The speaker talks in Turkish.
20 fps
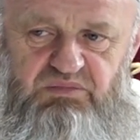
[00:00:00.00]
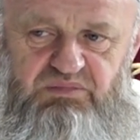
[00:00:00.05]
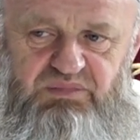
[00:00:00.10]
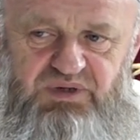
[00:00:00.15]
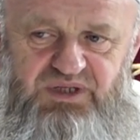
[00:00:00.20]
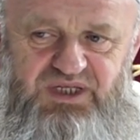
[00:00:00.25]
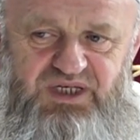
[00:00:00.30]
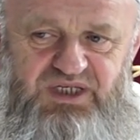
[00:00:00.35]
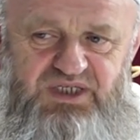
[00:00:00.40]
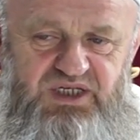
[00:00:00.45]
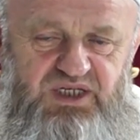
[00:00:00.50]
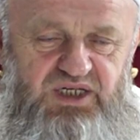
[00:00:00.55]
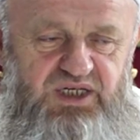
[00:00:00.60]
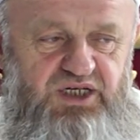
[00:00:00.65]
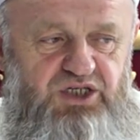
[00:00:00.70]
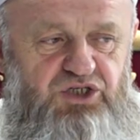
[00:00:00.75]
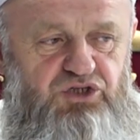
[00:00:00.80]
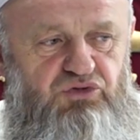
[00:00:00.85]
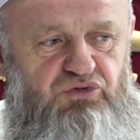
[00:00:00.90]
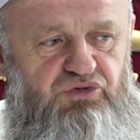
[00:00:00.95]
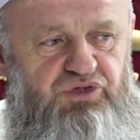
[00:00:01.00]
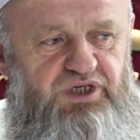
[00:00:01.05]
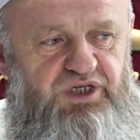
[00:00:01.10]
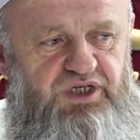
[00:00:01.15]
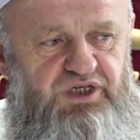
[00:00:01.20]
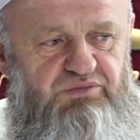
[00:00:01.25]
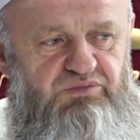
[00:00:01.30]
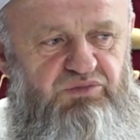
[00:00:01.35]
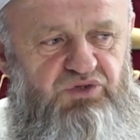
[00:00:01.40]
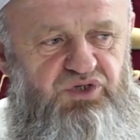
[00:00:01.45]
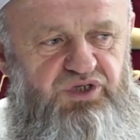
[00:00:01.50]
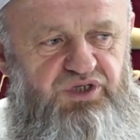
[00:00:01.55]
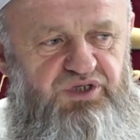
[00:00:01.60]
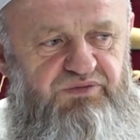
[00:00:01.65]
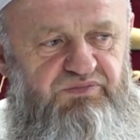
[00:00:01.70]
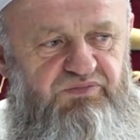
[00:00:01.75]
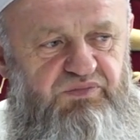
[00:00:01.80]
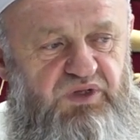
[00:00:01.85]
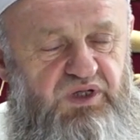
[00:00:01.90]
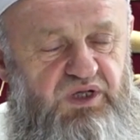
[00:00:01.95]
Medreseler için oraya gitmiştik.
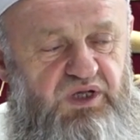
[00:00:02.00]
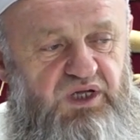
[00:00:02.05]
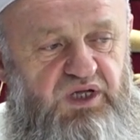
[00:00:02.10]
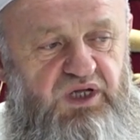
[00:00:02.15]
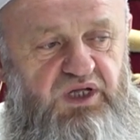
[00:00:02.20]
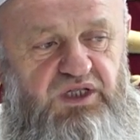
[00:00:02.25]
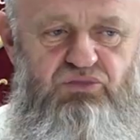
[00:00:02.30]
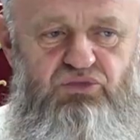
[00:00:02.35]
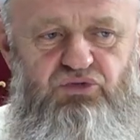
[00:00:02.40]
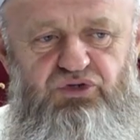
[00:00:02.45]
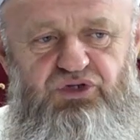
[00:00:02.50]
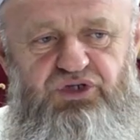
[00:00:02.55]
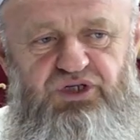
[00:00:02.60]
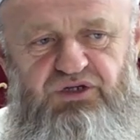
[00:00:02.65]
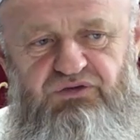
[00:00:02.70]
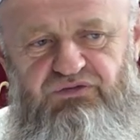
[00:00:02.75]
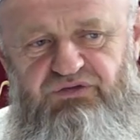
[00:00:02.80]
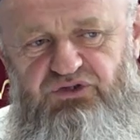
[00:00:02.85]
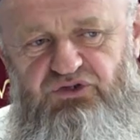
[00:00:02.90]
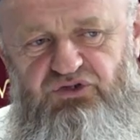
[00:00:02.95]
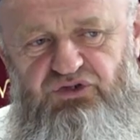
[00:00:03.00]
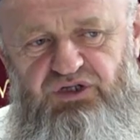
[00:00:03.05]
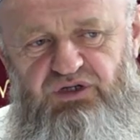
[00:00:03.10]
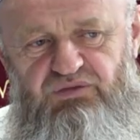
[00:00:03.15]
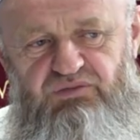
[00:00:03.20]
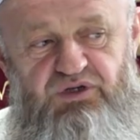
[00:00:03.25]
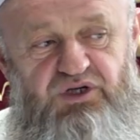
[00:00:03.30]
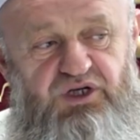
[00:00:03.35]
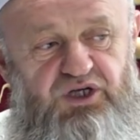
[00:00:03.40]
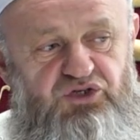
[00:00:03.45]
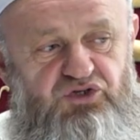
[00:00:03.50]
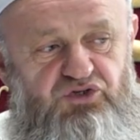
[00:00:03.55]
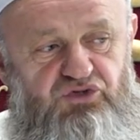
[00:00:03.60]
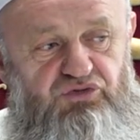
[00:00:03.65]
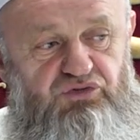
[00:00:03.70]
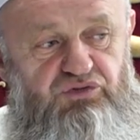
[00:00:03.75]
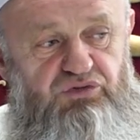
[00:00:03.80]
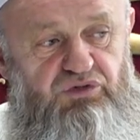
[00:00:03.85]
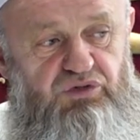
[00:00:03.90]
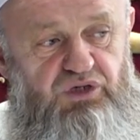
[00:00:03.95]
Burkina Faso'da birkaç
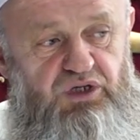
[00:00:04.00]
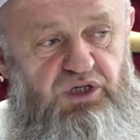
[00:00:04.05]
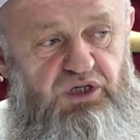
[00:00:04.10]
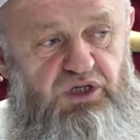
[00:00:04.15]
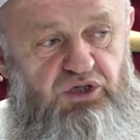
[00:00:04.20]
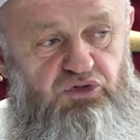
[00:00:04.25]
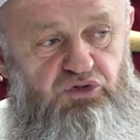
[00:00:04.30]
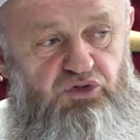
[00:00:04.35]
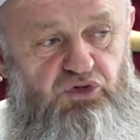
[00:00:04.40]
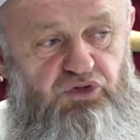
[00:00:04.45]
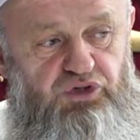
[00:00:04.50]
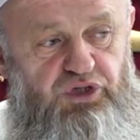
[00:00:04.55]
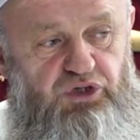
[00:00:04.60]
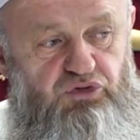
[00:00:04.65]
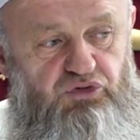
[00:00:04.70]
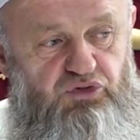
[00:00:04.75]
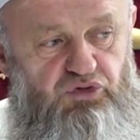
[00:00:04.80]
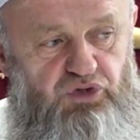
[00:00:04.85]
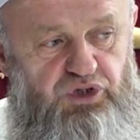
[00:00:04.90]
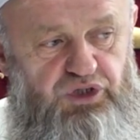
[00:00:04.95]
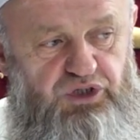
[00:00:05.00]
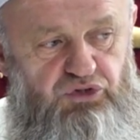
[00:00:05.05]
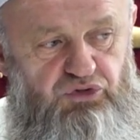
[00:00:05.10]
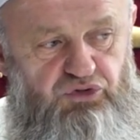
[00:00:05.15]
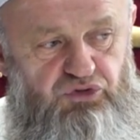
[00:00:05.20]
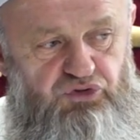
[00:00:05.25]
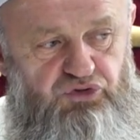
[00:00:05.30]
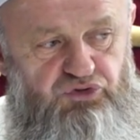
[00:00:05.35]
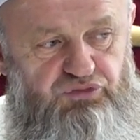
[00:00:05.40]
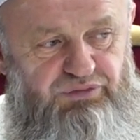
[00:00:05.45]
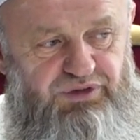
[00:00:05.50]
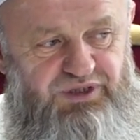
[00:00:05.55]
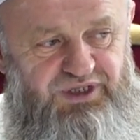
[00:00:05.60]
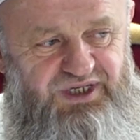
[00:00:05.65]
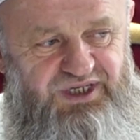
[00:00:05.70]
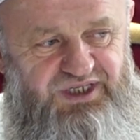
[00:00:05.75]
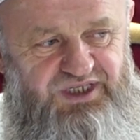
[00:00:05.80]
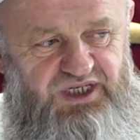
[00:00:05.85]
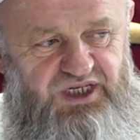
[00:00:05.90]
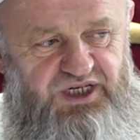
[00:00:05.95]
gün köyden köye gidiyoruz
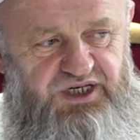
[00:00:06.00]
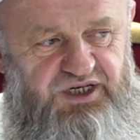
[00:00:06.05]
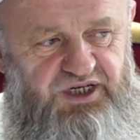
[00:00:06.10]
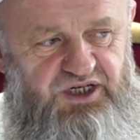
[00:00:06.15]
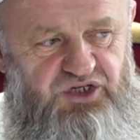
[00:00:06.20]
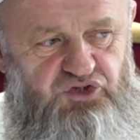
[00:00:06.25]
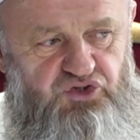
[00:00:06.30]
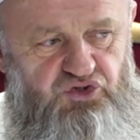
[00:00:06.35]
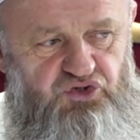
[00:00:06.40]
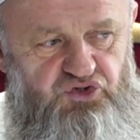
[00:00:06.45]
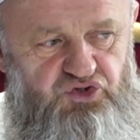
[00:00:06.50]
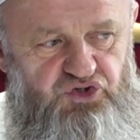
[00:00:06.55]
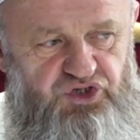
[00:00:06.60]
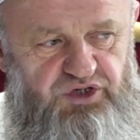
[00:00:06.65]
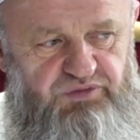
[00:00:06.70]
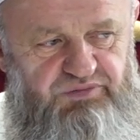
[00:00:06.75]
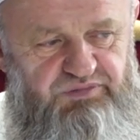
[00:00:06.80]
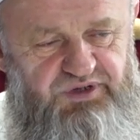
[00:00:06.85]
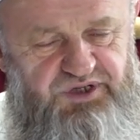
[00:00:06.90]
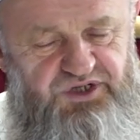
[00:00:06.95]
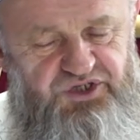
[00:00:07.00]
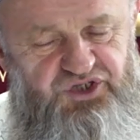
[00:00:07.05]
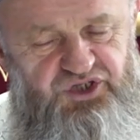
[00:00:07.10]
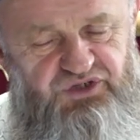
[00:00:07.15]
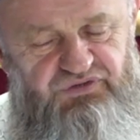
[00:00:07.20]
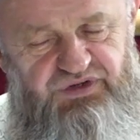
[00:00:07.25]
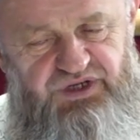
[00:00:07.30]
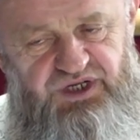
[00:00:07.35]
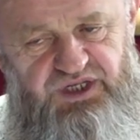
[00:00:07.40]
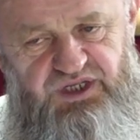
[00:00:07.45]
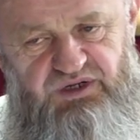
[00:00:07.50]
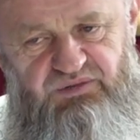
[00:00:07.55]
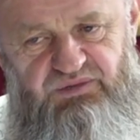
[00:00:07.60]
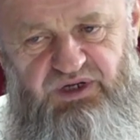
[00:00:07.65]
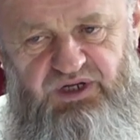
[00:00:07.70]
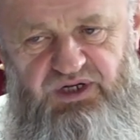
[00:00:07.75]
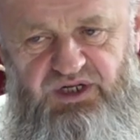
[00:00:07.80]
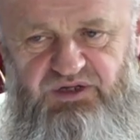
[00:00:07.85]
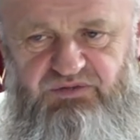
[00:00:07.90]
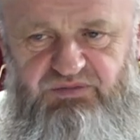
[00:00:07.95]
medreselerin açılışını yapmak için veya
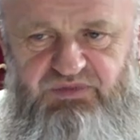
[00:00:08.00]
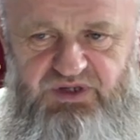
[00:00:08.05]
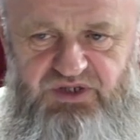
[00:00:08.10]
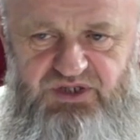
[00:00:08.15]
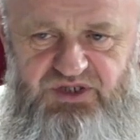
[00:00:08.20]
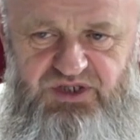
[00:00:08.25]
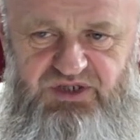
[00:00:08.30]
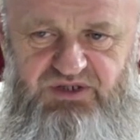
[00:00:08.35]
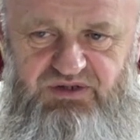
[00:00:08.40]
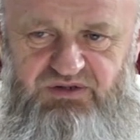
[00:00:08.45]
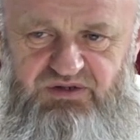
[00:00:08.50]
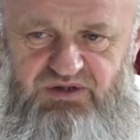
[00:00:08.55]
temelini atmak için.